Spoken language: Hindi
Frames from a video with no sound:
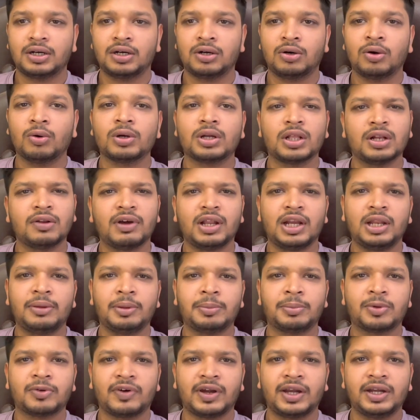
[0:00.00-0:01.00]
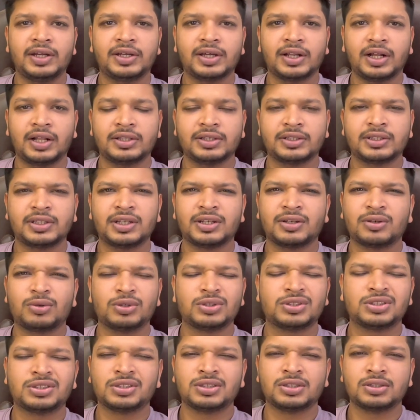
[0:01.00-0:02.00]
होटल वाले भी प्रोवाइड करा देते हैं
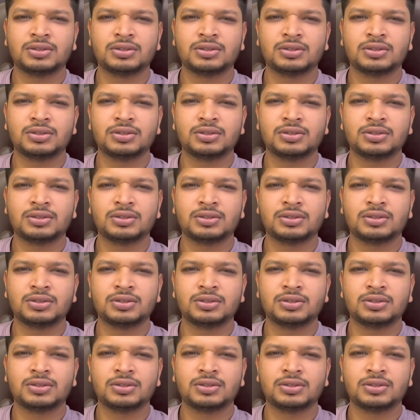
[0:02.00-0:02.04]
कुछ